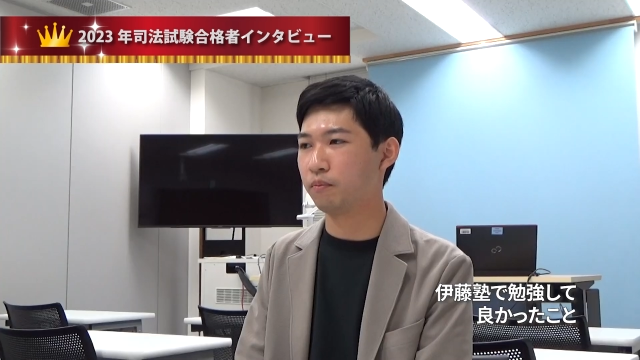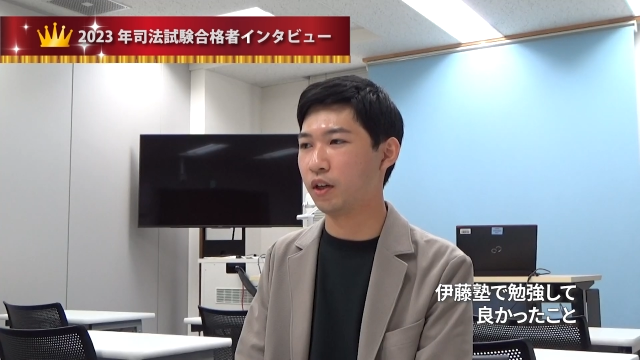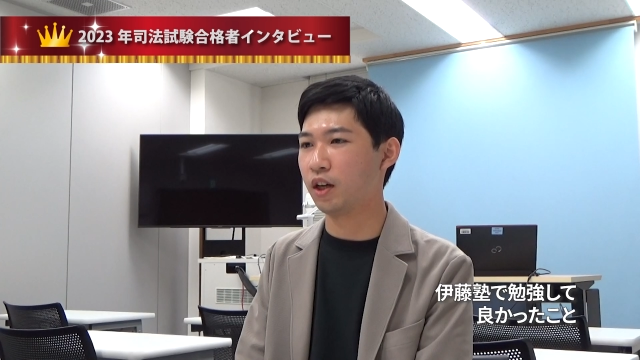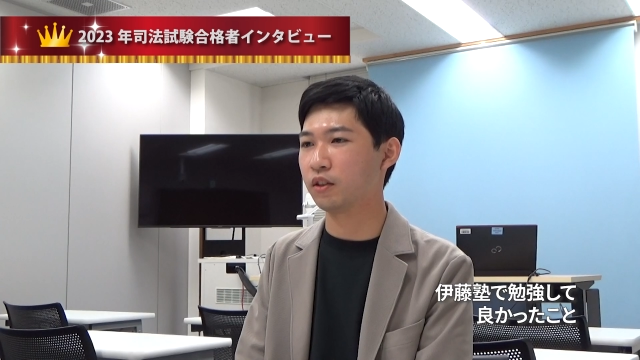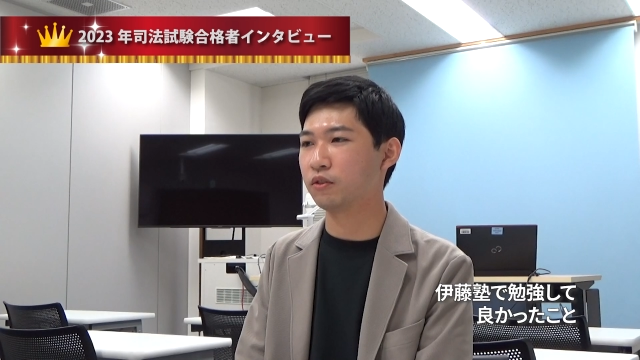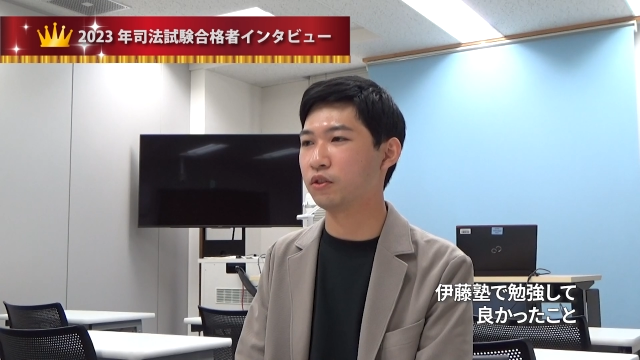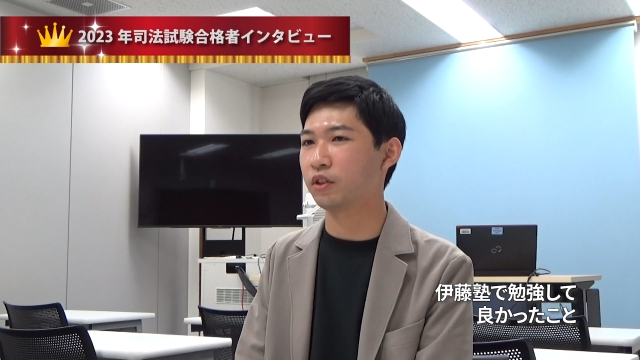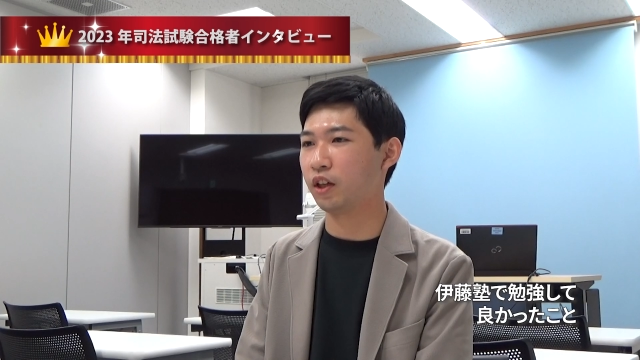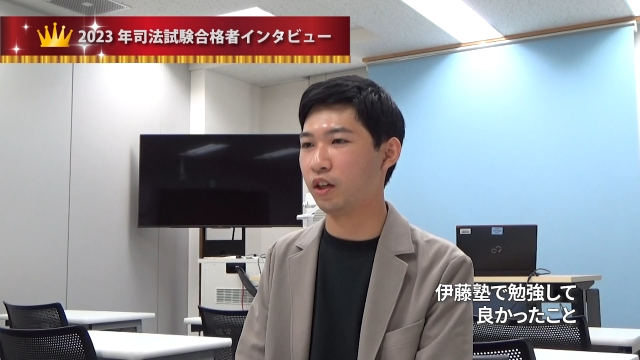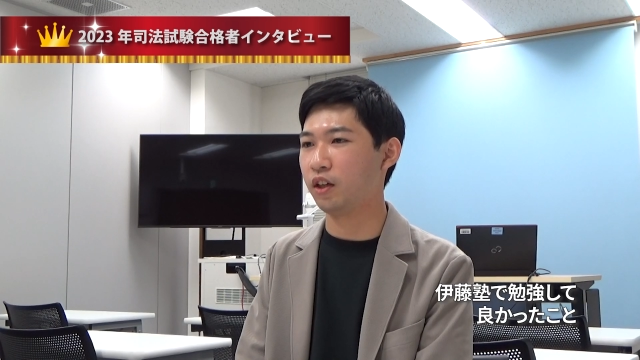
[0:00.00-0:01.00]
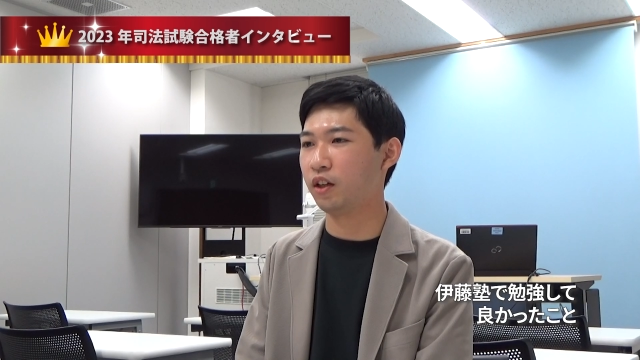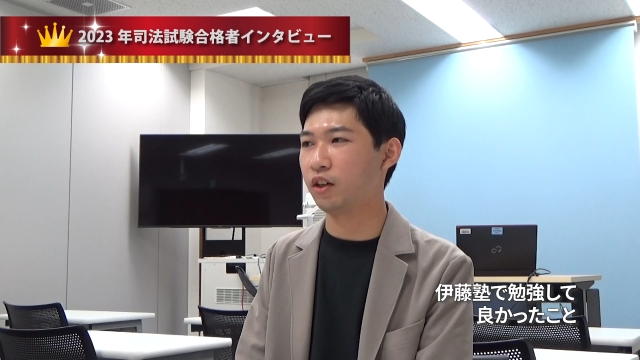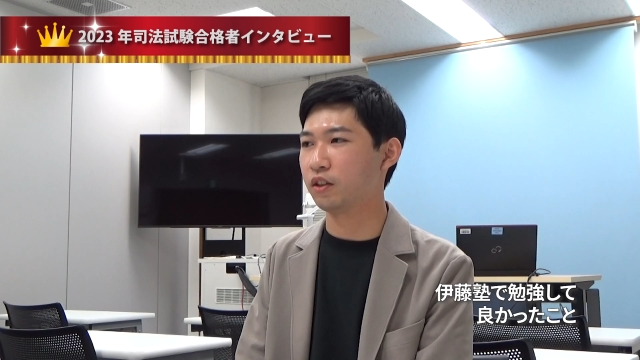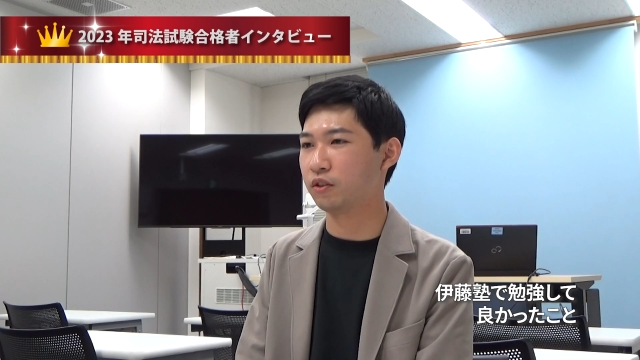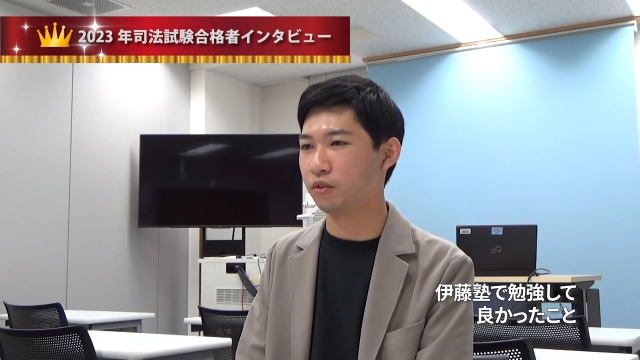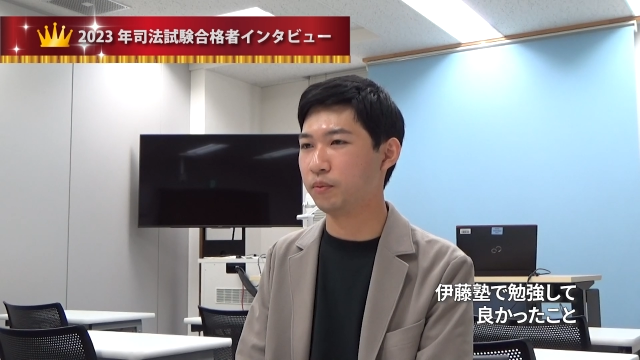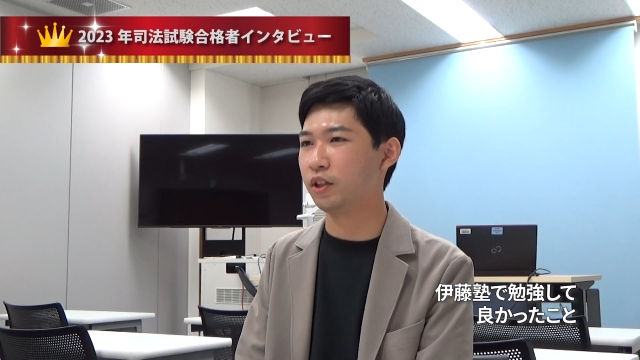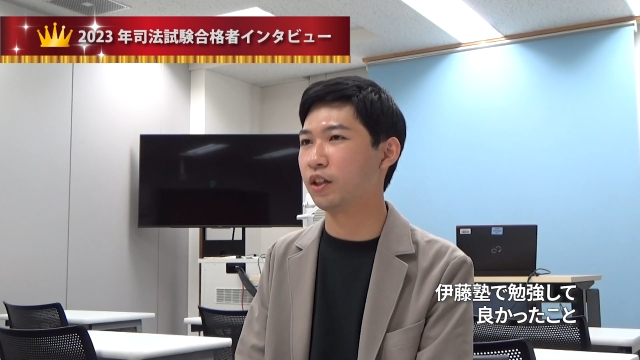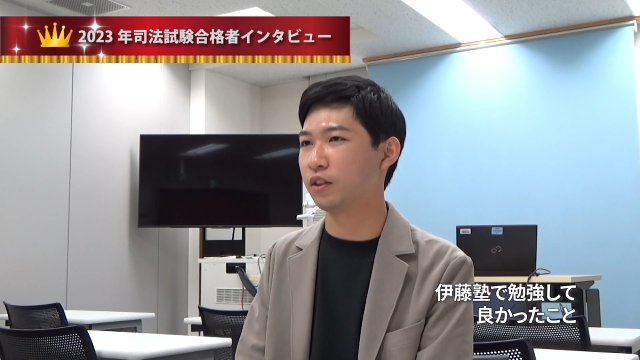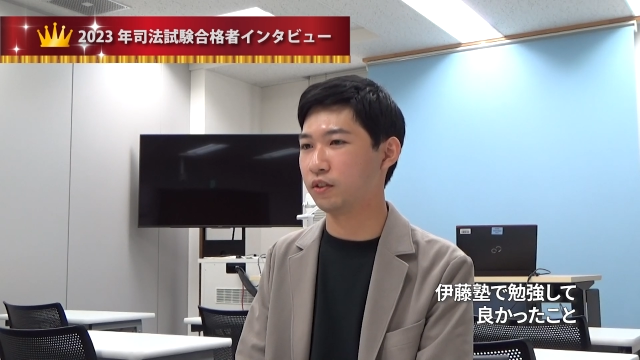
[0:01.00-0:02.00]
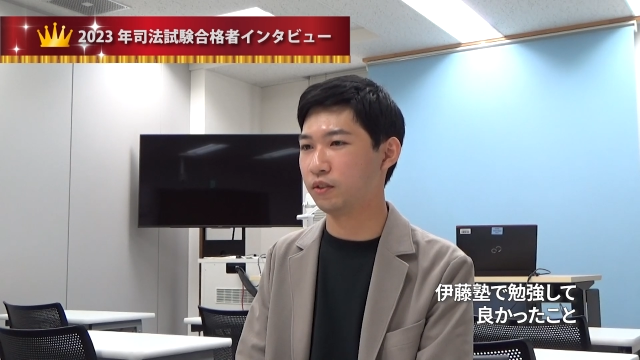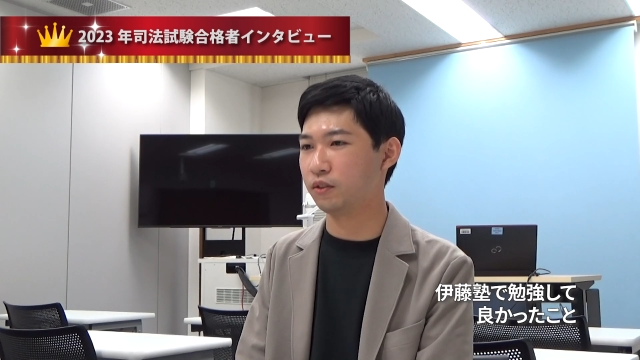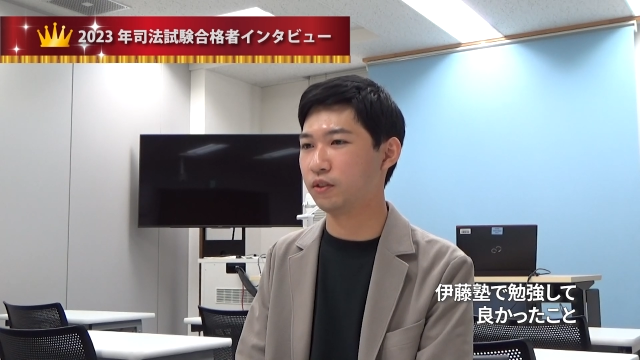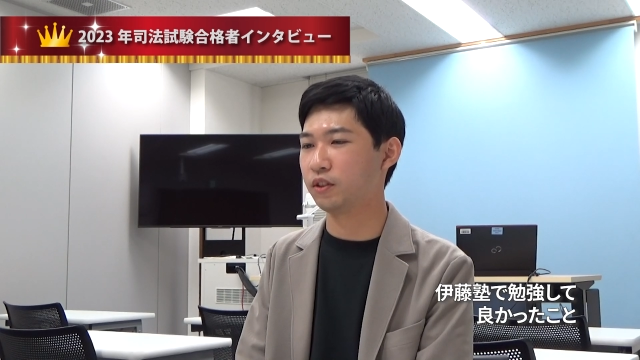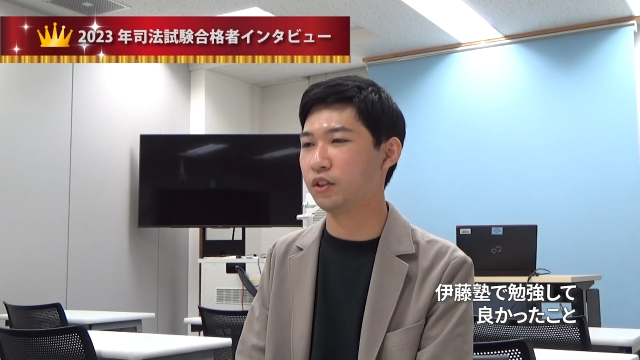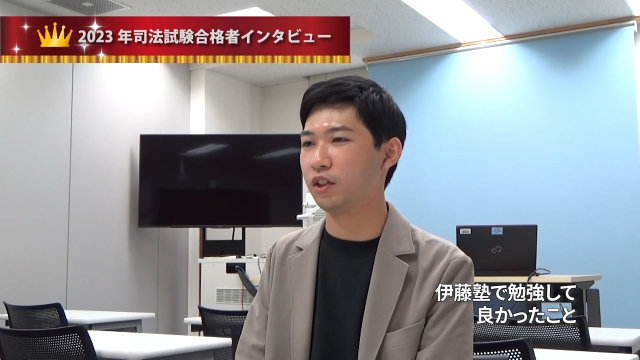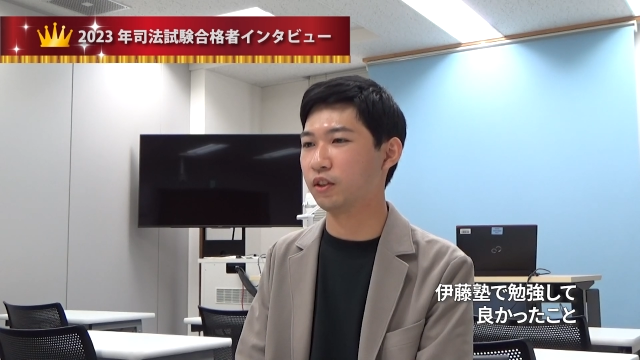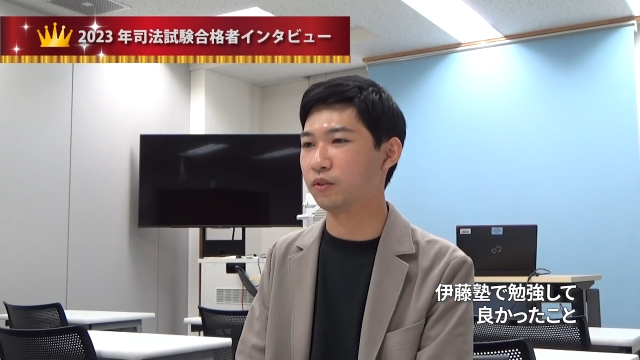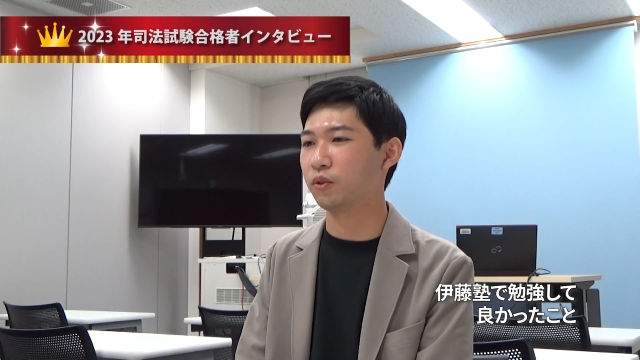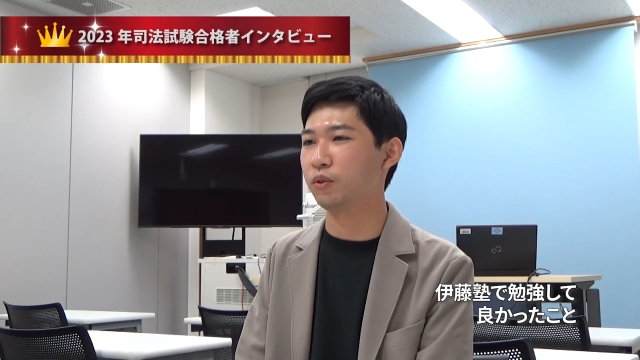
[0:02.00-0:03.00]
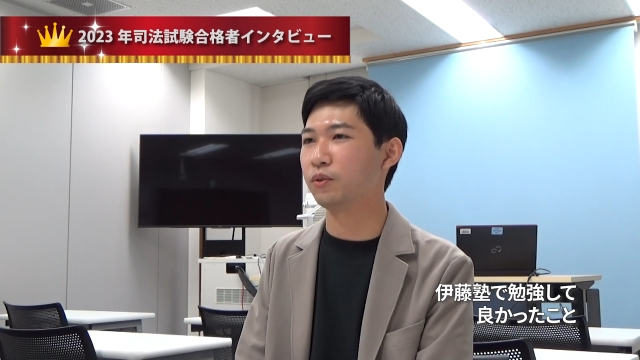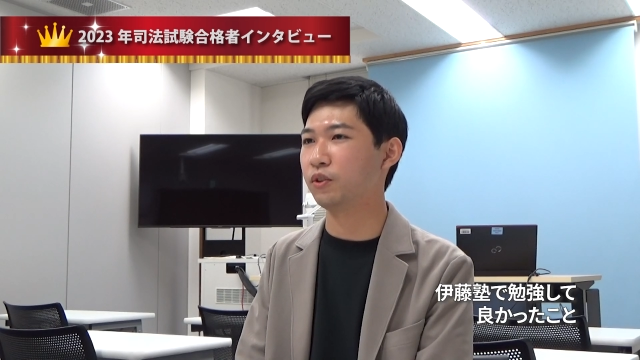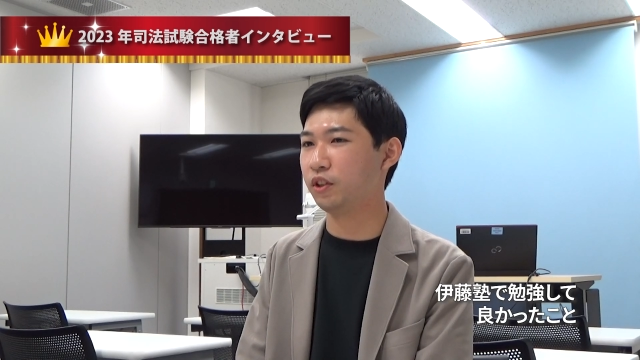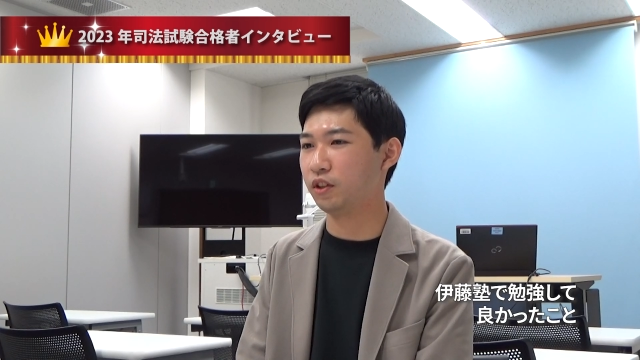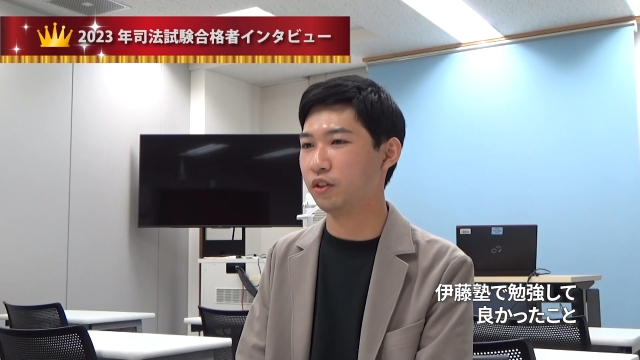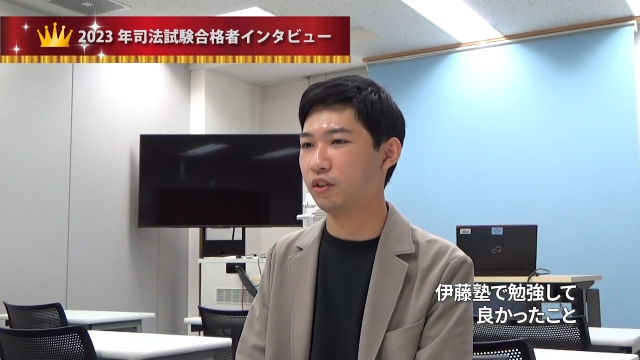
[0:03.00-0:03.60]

まあ、ランク付け A ランク B ランク C ランクというふうに、